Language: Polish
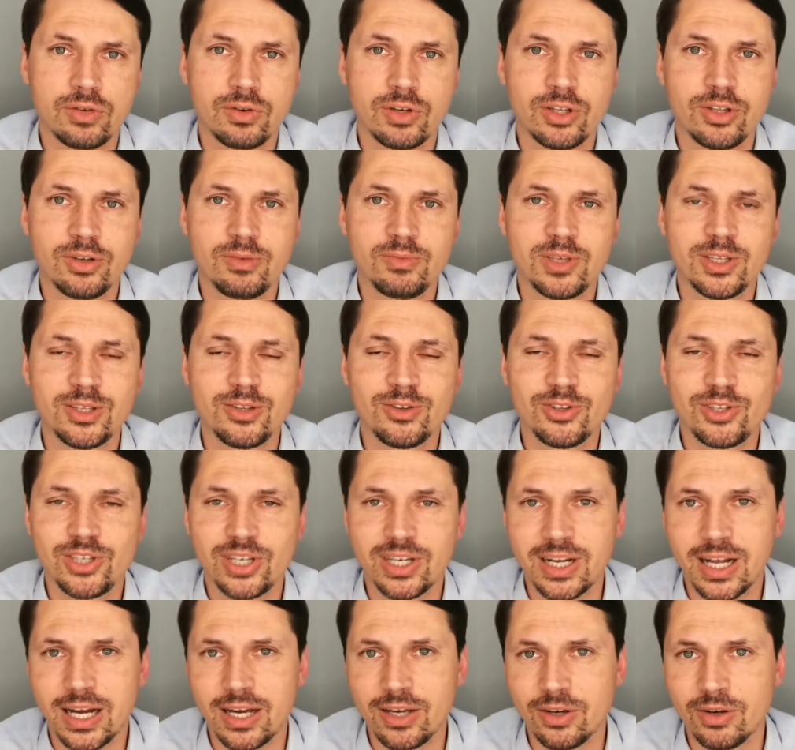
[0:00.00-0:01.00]
które do mnie
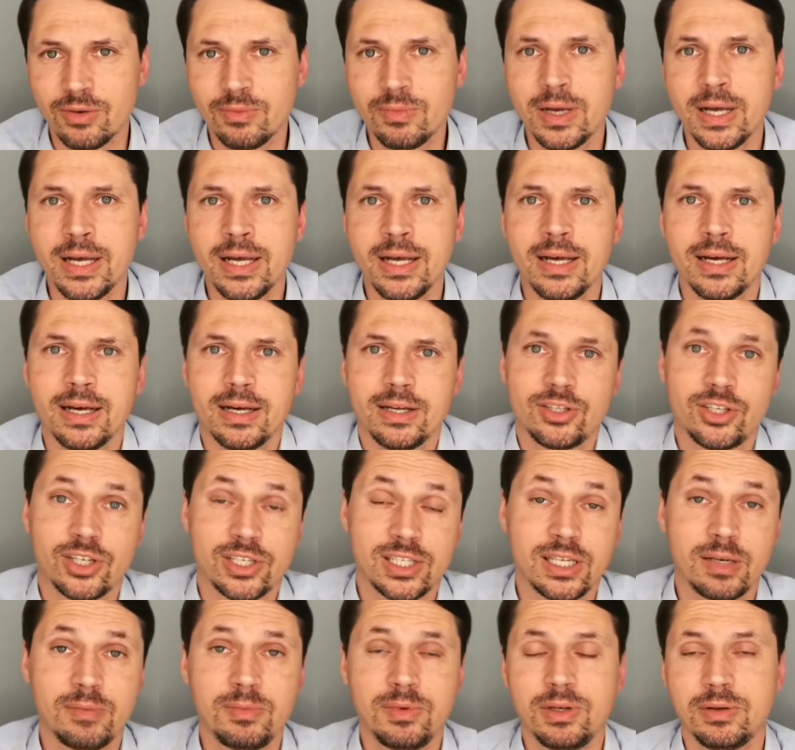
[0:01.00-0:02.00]
docierają.
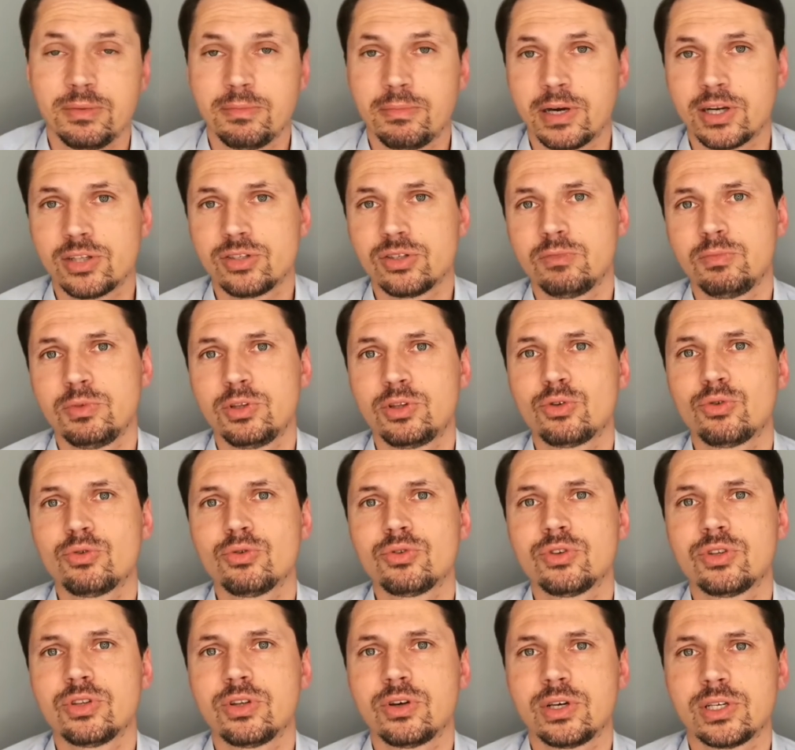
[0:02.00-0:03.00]
Czasami bardzo mi
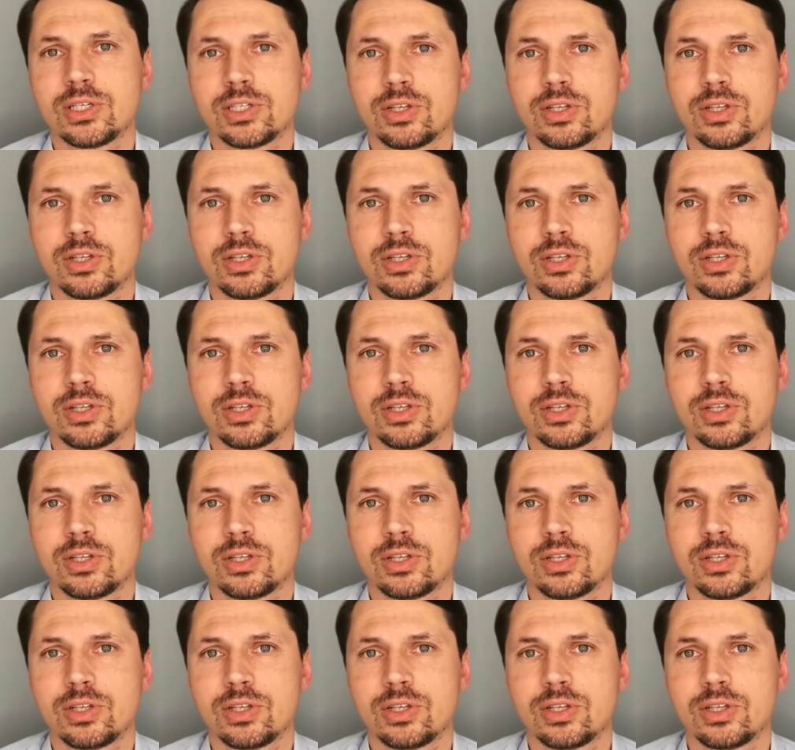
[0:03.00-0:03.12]
trudno